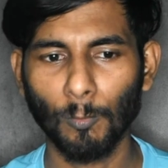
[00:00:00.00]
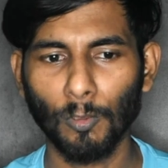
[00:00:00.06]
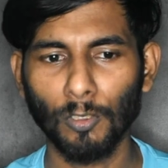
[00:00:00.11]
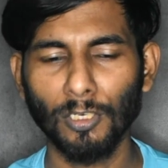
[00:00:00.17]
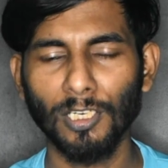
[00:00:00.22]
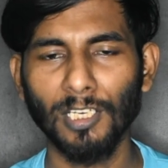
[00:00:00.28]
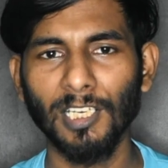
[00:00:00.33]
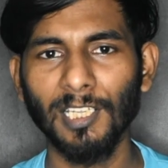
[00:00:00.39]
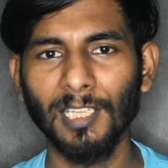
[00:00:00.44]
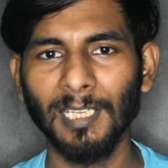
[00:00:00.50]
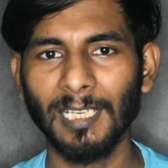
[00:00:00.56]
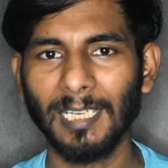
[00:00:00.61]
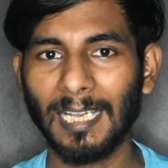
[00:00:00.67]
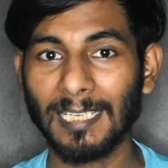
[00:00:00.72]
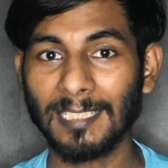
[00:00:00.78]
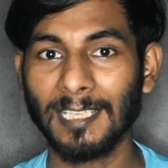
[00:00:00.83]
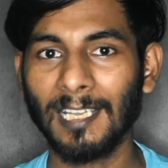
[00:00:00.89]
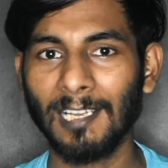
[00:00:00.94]
ஒன்று
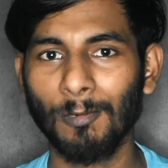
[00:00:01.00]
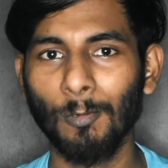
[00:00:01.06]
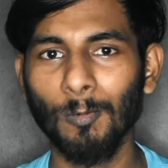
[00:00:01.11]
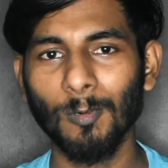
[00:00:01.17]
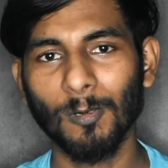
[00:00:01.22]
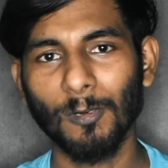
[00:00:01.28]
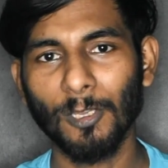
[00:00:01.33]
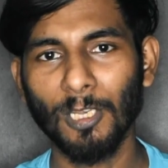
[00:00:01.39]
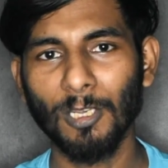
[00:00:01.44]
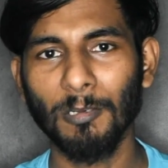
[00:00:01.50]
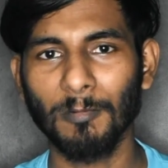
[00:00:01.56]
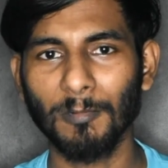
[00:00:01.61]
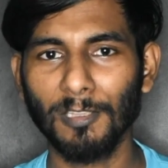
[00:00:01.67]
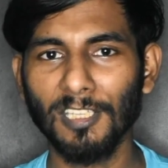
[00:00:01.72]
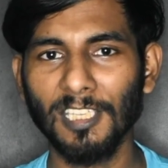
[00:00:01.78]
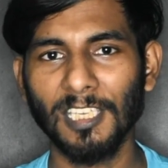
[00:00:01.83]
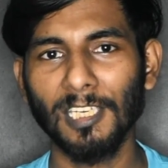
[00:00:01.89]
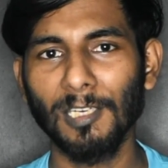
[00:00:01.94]
கசக்கும் இன்னும்
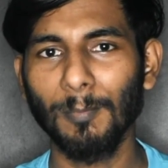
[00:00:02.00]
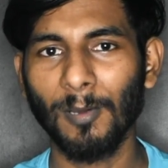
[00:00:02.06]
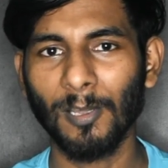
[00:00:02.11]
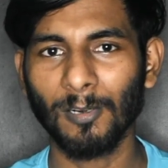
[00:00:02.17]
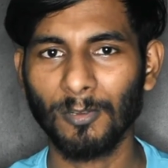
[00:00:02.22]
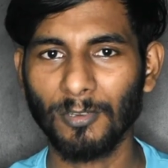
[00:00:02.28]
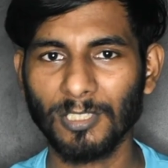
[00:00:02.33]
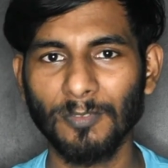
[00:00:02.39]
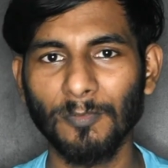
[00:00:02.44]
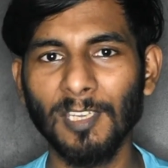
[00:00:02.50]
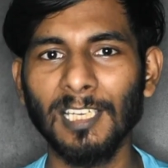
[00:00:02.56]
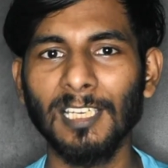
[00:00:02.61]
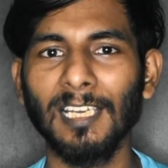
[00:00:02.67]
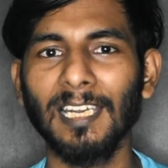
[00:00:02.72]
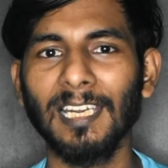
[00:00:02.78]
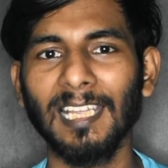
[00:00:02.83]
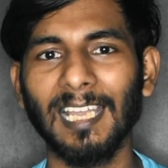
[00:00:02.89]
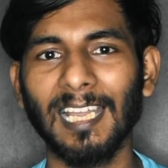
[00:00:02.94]
வந்து இனிப்பாக இருக்கும்
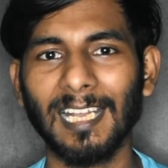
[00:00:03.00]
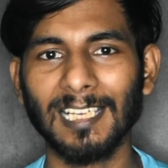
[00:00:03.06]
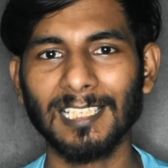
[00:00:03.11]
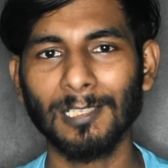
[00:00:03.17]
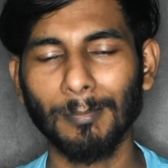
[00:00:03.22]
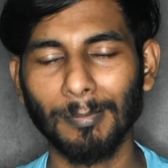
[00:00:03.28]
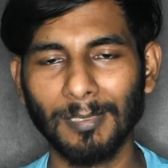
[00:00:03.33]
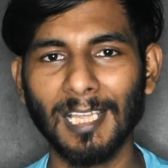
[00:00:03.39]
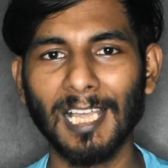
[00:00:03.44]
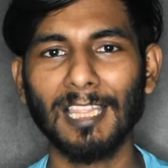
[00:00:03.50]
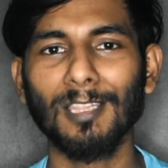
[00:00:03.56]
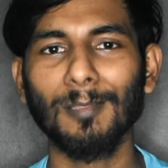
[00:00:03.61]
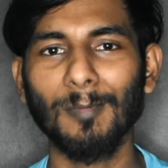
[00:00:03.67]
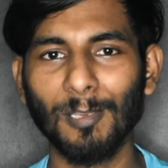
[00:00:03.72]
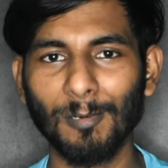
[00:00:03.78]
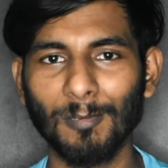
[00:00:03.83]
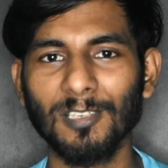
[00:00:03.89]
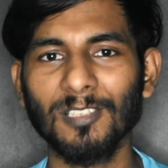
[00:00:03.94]
ஸ்வீட்டில் என்ன கசப்புனா அந்த
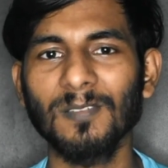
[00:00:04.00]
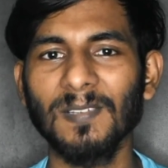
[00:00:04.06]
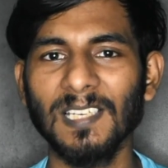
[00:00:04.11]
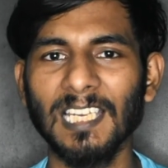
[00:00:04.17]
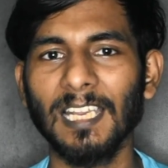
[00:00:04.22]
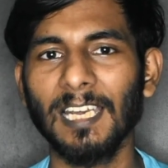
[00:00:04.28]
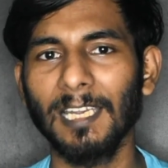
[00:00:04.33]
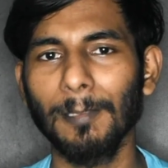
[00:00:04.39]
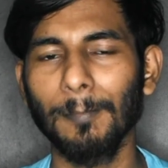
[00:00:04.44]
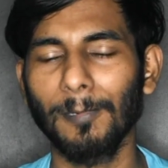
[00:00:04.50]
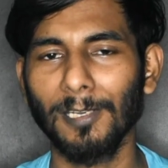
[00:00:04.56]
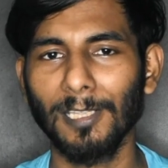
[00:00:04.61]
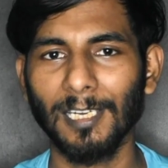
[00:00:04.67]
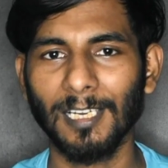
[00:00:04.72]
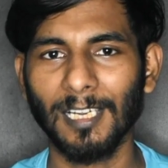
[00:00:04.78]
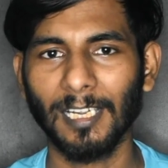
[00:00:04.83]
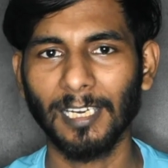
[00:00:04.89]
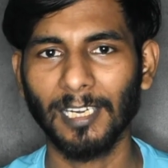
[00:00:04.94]
மாதிரி ஒரு ஸ்வீட்டை ரெடி
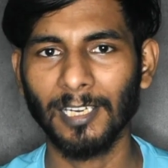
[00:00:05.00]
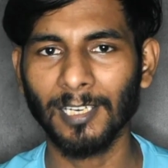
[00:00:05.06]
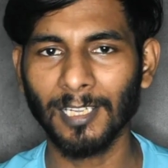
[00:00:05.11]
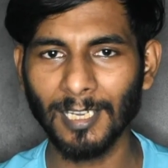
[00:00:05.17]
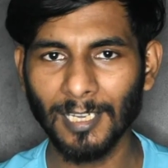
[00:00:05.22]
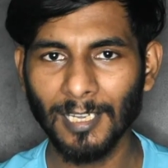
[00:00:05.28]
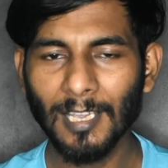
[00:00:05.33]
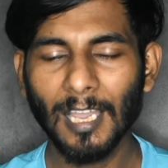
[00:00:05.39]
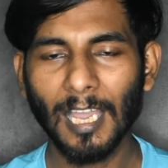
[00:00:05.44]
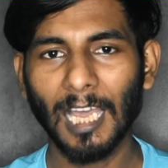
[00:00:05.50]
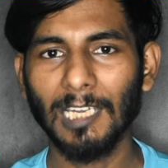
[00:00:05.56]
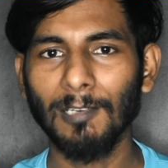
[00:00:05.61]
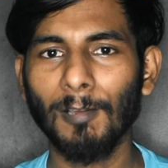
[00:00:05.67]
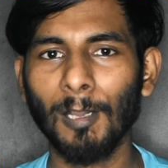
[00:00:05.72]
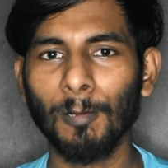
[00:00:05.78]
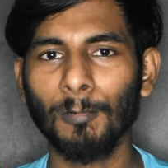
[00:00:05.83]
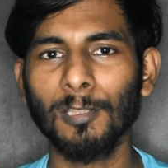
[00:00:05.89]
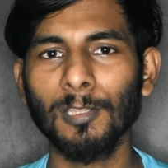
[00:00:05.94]
பண்ணியிருக்காங்க என்னென்னா
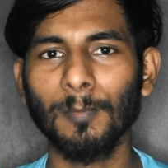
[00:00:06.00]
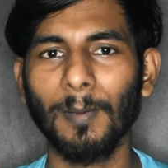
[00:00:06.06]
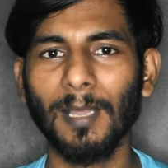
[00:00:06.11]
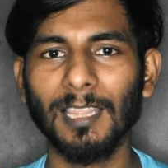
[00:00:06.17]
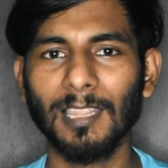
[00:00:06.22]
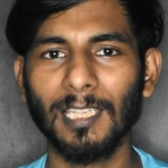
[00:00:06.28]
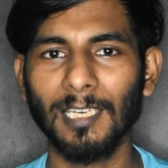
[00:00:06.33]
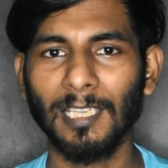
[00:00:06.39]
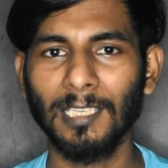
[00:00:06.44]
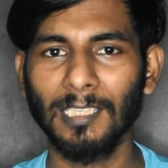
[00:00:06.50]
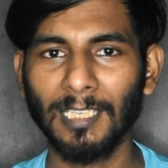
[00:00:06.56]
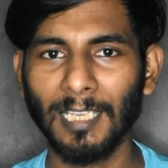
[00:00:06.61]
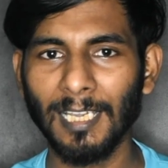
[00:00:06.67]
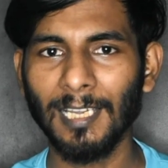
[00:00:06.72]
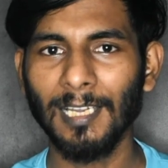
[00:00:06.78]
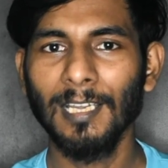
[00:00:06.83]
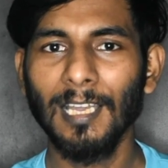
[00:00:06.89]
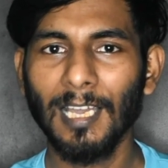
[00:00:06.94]
அல்வா கொடுத்து
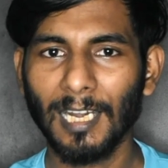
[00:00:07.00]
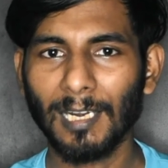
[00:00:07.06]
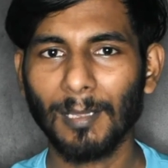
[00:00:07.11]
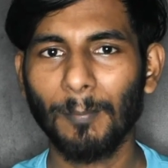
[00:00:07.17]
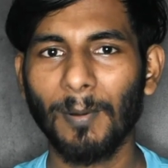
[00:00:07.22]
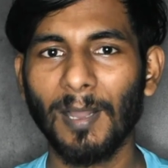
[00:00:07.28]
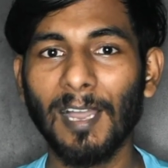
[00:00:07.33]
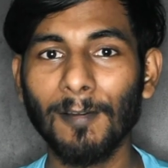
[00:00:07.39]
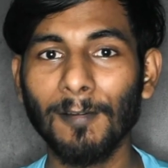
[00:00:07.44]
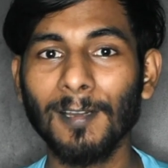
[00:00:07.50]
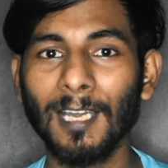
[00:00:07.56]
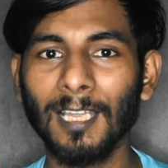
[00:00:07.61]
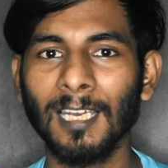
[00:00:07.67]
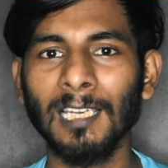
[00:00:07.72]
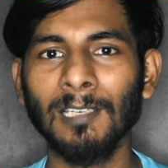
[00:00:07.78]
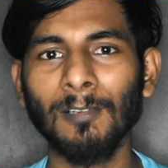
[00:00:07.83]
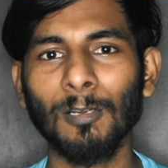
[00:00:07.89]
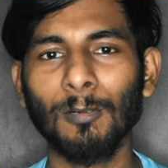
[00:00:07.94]
பார்த்துருக்கீங்க ஆனால்
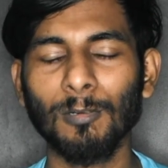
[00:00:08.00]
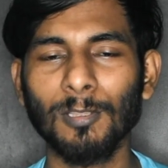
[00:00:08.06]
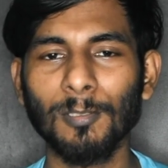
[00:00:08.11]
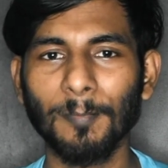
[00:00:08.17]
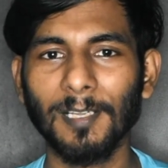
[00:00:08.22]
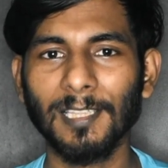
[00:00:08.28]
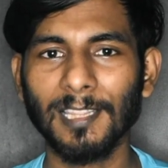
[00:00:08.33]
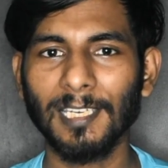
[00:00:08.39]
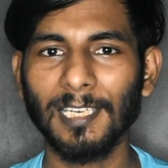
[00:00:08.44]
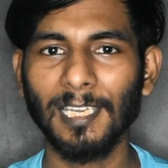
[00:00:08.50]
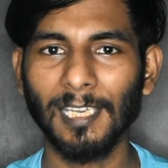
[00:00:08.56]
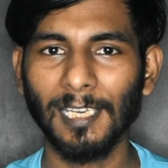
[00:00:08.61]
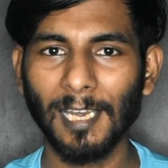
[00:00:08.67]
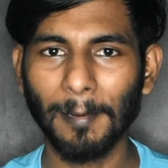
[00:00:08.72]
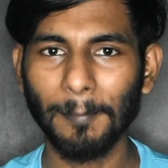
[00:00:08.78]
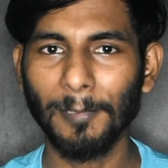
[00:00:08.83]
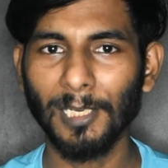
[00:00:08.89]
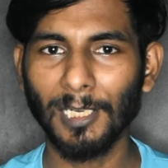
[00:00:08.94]
பாவக்கால் அல்வா கொடுத்து
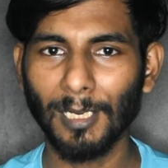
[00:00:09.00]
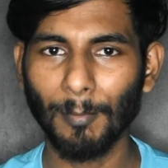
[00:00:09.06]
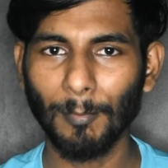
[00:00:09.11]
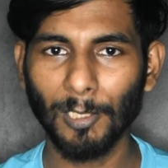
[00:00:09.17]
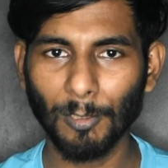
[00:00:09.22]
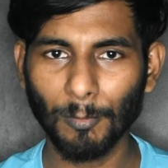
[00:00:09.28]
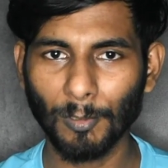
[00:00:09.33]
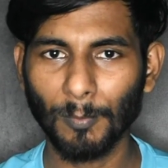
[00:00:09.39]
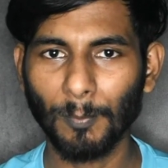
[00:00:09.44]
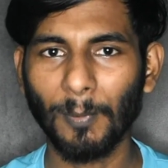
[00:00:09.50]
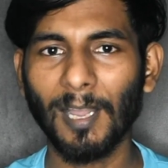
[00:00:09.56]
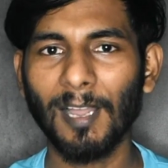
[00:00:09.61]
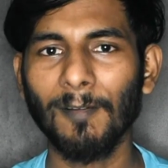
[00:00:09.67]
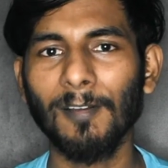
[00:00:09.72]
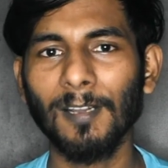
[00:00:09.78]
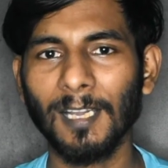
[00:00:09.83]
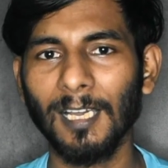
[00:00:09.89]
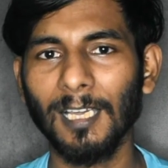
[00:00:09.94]
பார்த்துருக்கீங்களா அப்படின்ற மாதிரி ஒரு
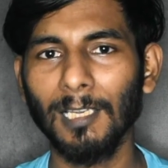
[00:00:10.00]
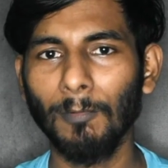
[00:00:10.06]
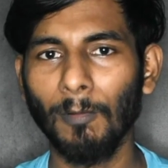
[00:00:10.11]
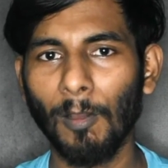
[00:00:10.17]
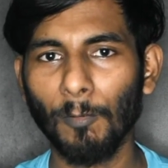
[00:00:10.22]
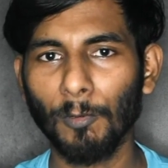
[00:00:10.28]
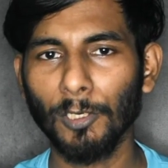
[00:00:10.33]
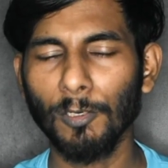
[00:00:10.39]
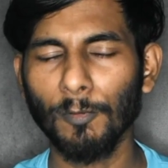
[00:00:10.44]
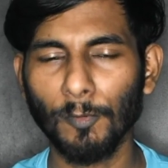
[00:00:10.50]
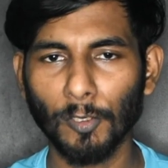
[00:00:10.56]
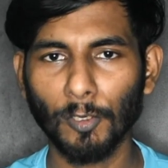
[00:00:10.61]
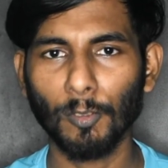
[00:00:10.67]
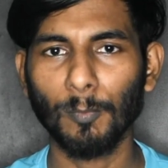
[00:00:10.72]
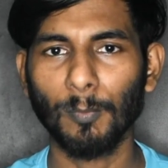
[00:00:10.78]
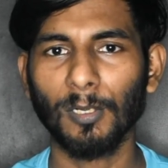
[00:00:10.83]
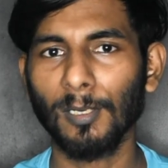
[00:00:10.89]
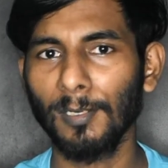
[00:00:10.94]
பாவக்காய் அல்வா ஒன்று
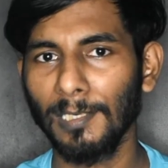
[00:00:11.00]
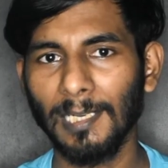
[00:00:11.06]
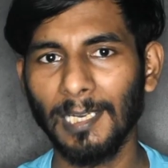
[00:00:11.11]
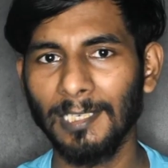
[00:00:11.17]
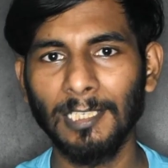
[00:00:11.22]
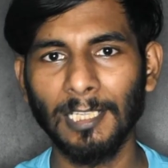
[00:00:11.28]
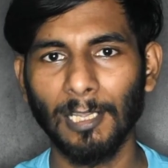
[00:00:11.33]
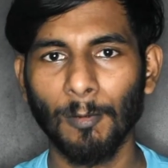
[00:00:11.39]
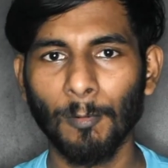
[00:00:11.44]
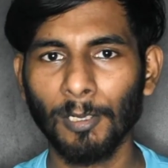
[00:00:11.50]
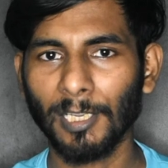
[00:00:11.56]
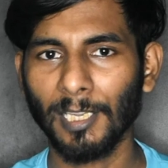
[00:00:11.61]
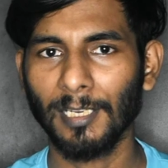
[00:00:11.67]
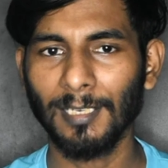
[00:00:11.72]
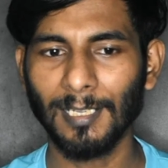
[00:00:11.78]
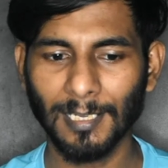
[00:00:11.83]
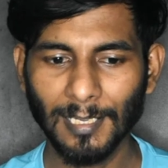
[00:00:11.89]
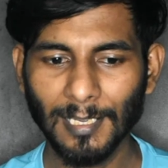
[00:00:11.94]
ஒன்று ஒரு பக்கம் லட்டு
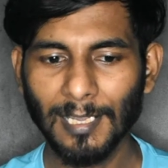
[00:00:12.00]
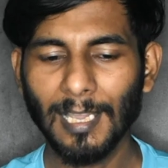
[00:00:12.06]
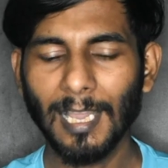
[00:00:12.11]
ஓகேங்களா